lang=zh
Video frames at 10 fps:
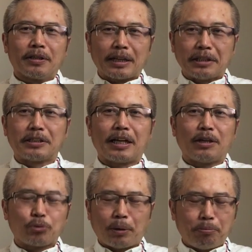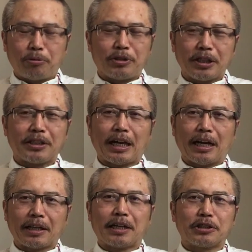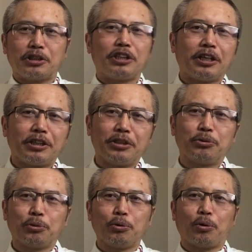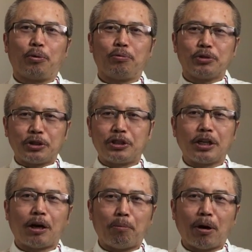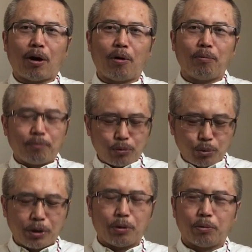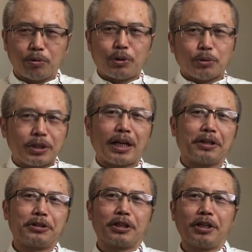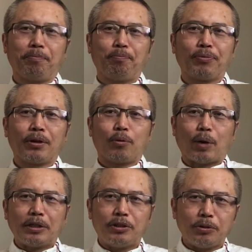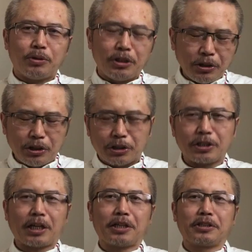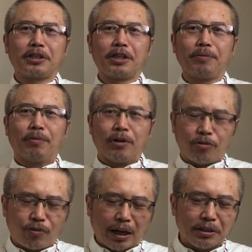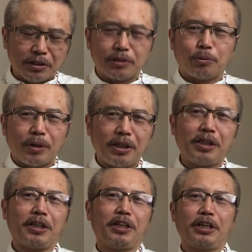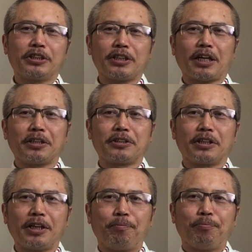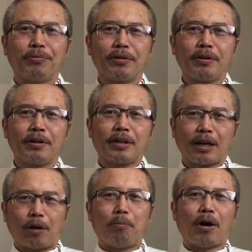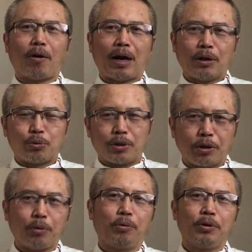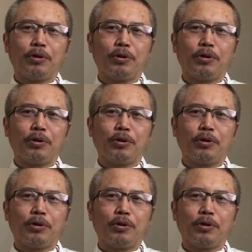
但是呢，川普现在他是现任总统，事情搞不好，最后都是他的责任。挽救经济是他的责任，防止瘟疫也是他的责任。他搞不好啊，最后